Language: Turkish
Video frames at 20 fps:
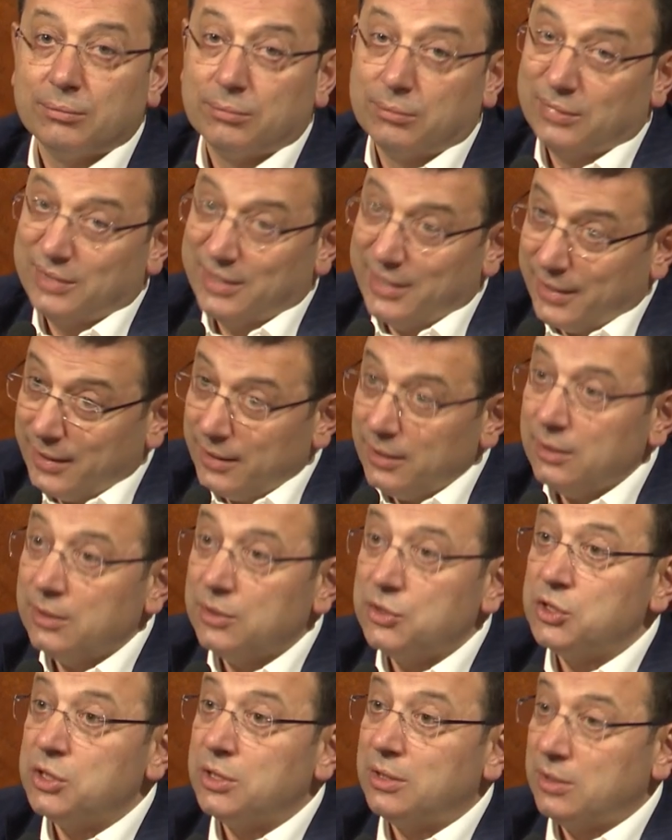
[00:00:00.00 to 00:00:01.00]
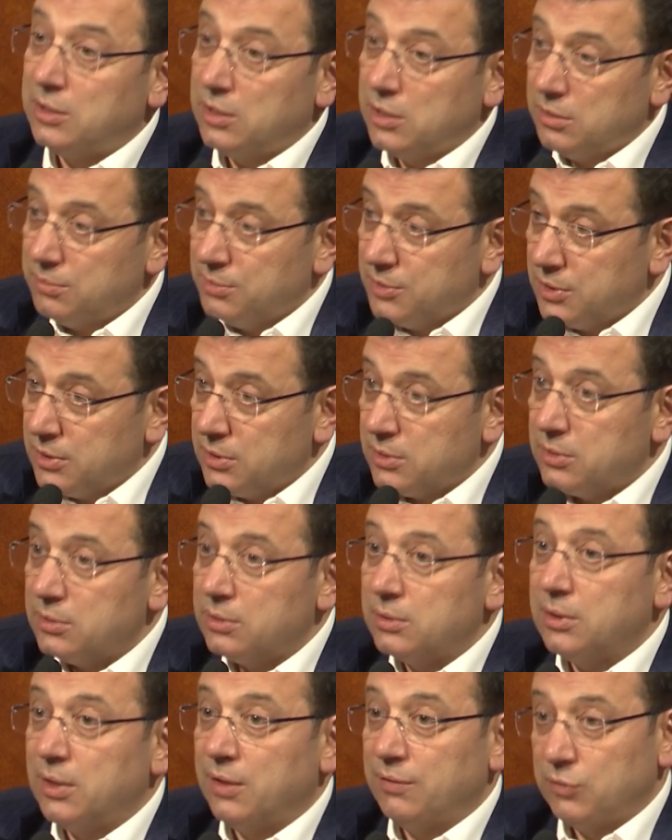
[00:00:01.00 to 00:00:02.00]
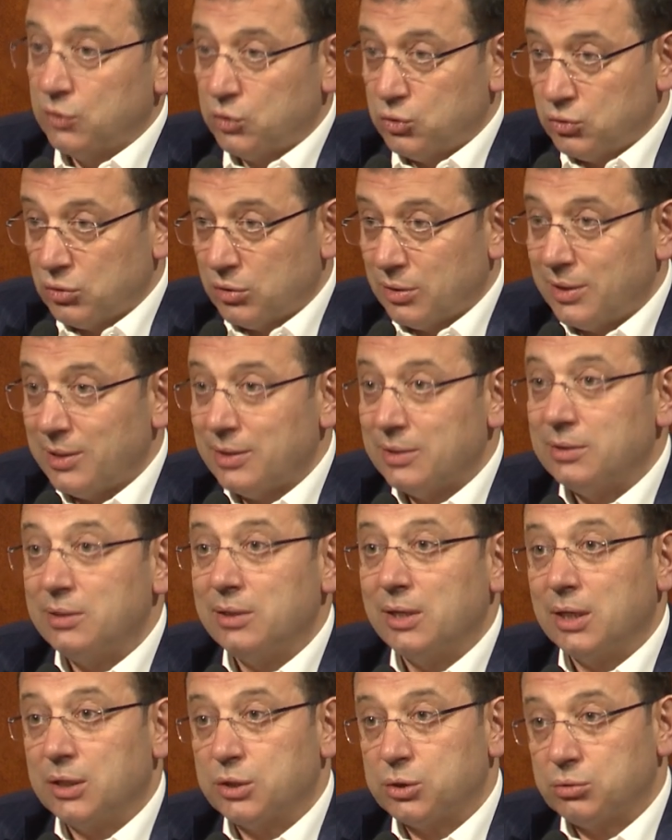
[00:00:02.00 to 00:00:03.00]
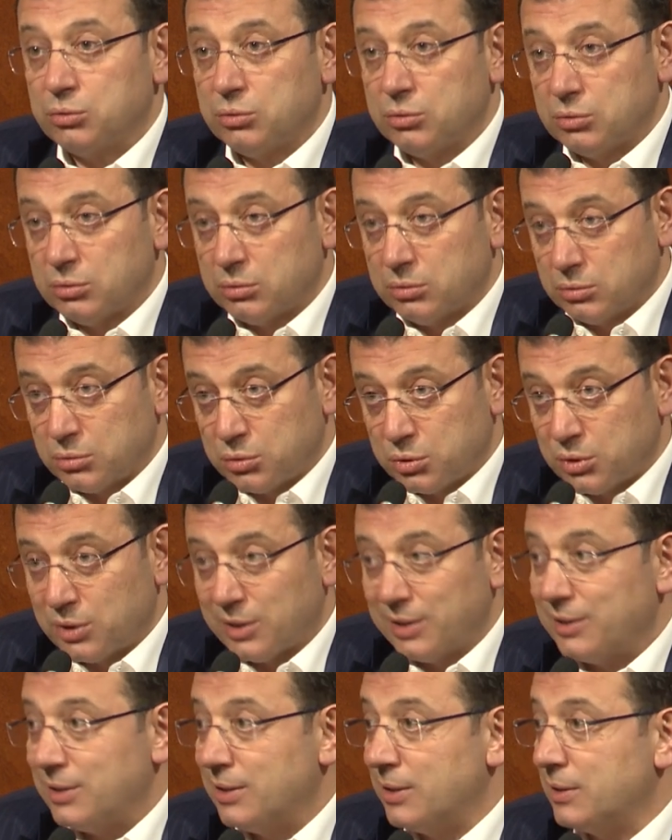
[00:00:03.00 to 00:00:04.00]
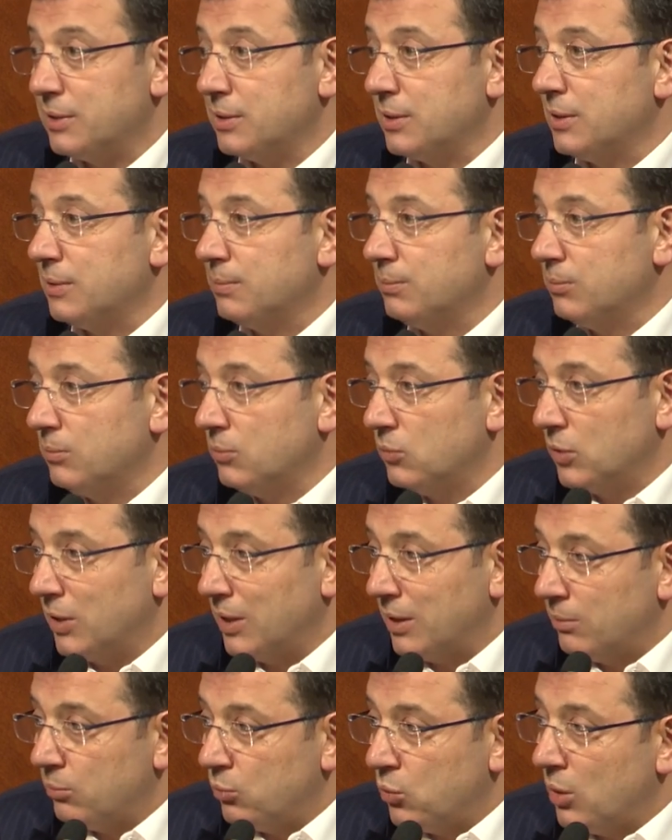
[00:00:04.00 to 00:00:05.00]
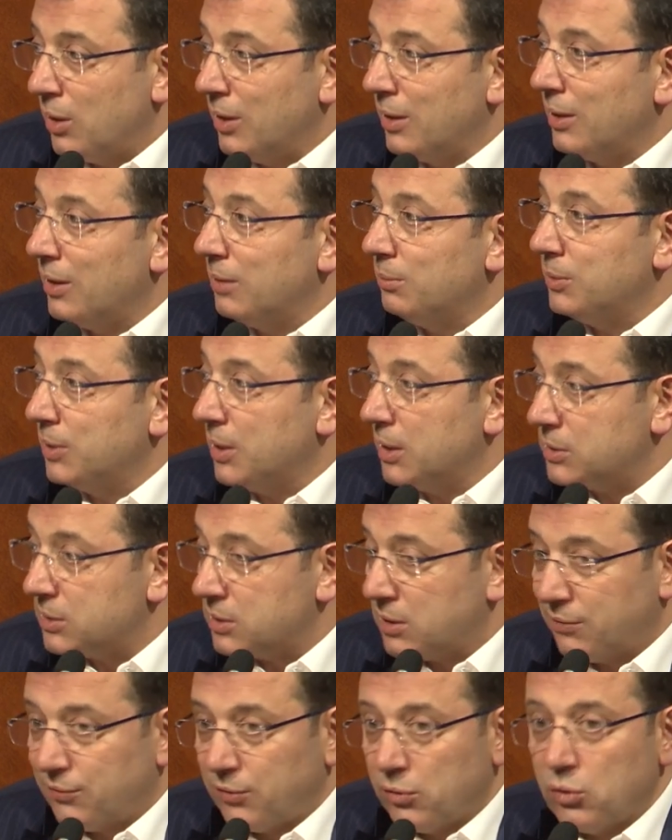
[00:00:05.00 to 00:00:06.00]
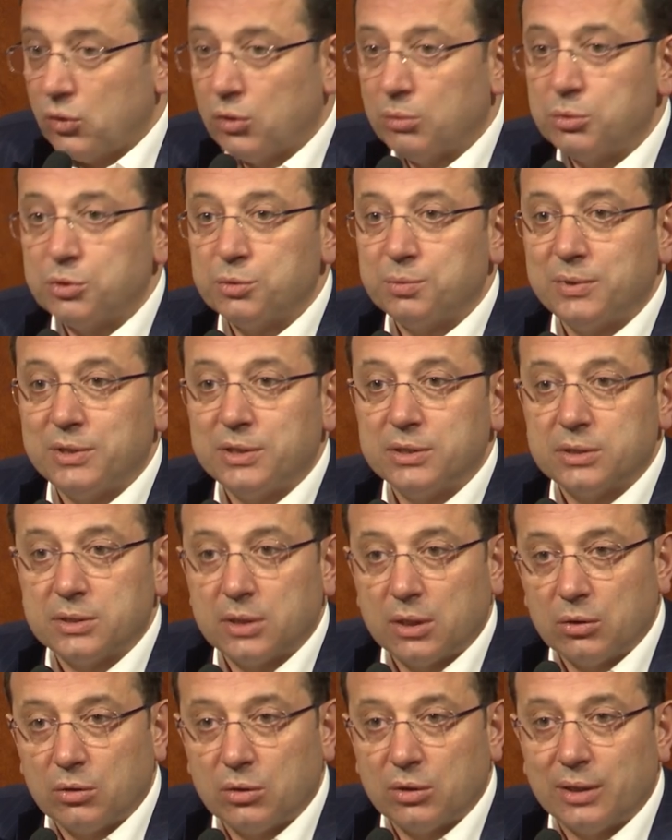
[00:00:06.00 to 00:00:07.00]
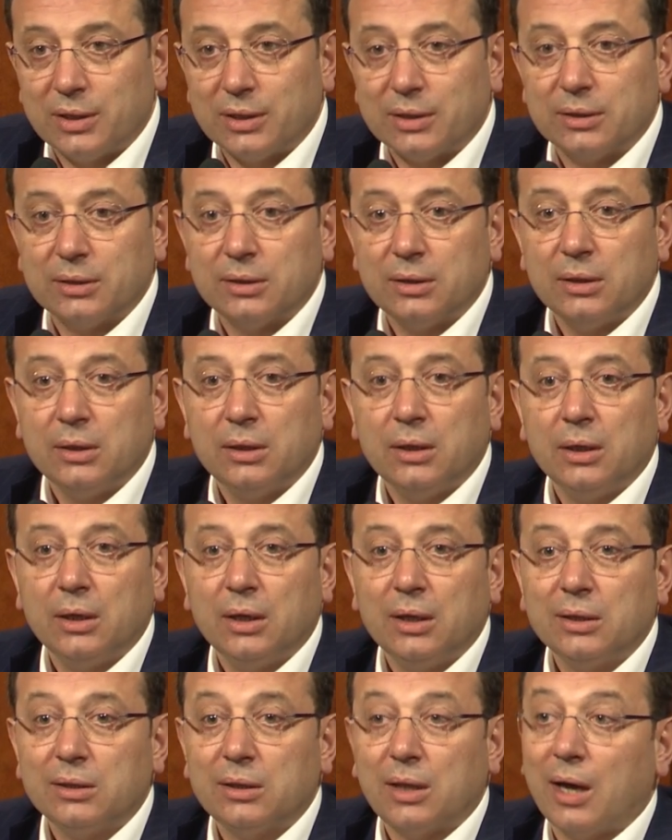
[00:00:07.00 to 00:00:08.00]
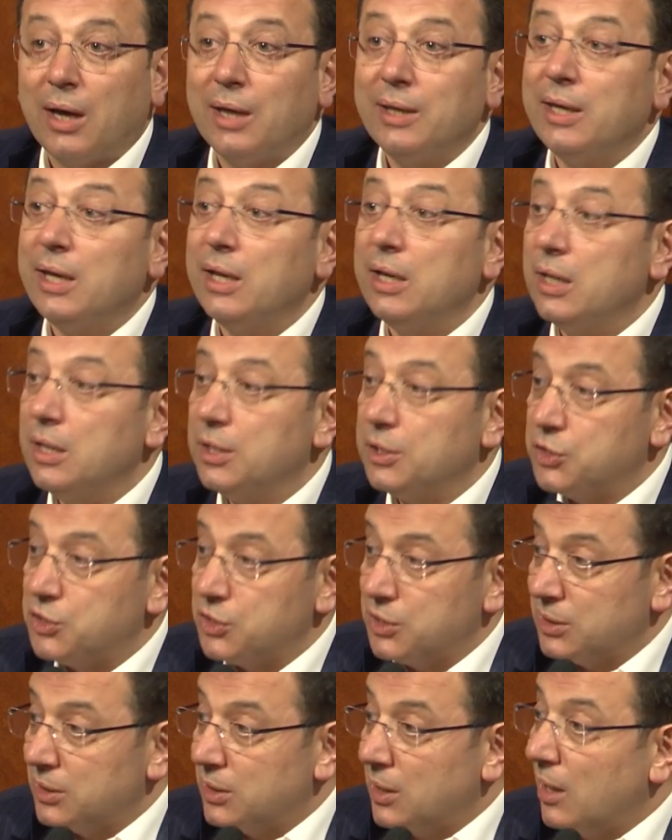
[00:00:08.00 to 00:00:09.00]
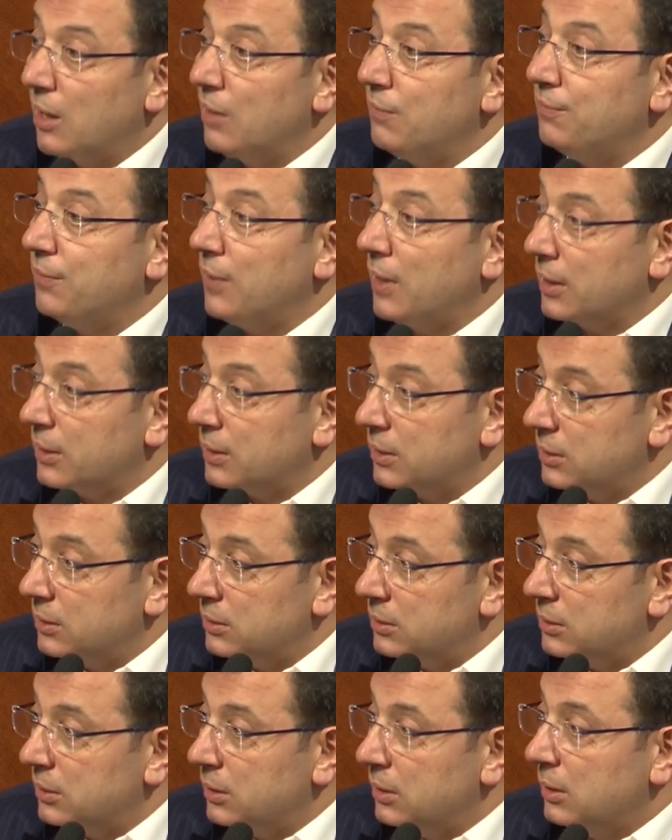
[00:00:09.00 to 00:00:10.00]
de ciddi bir revizyona ihtiyaç duyduğunu düşünenlerdenim yani bu alana biraz kafa yormuş bir insan olarak daha yenilikçi, daha farklı,